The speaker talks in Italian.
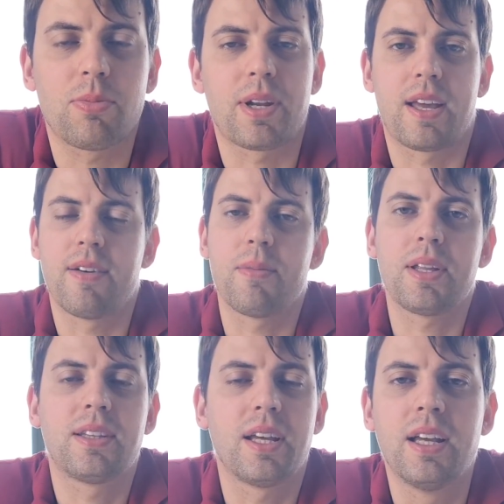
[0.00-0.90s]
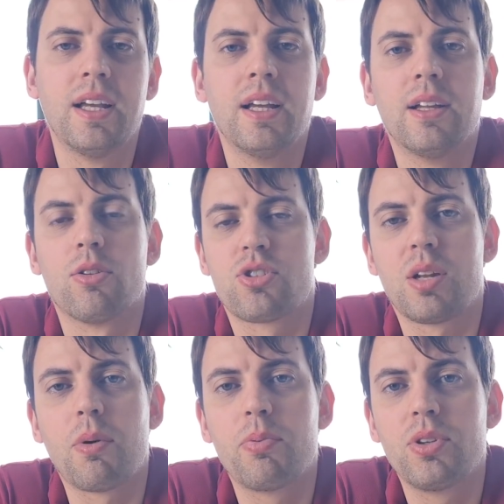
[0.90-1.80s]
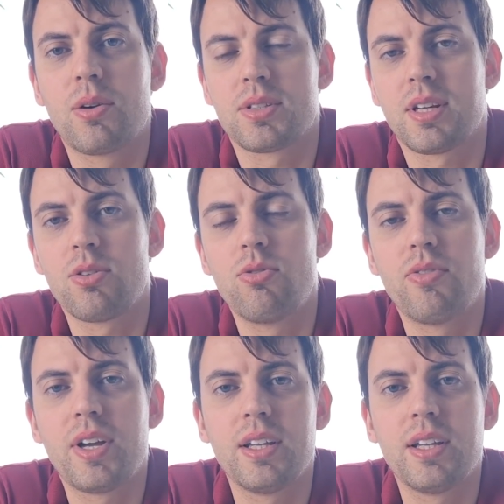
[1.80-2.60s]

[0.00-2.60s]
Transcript: perché veramente non se ne può più di questa Juve,